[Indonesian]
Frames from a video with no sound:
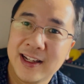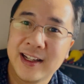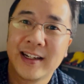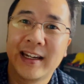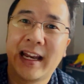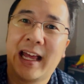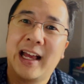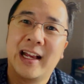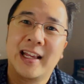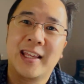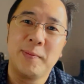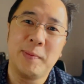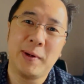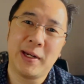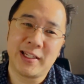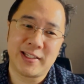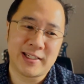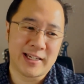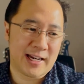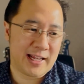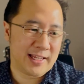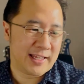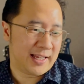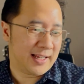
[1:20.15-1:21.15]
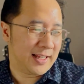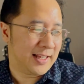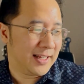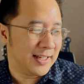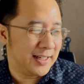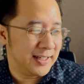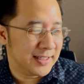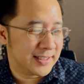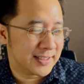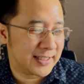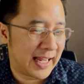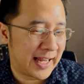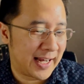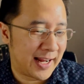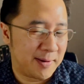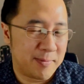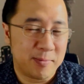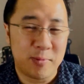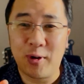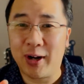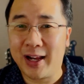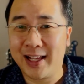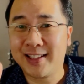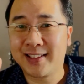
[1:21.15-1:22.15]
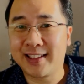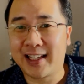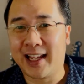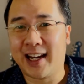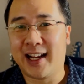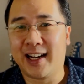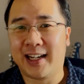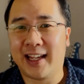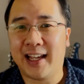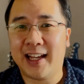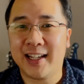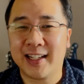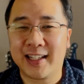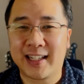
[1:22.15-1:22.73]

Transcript: Nah, gimana caranya? Sekarang, mulai sekarang ya.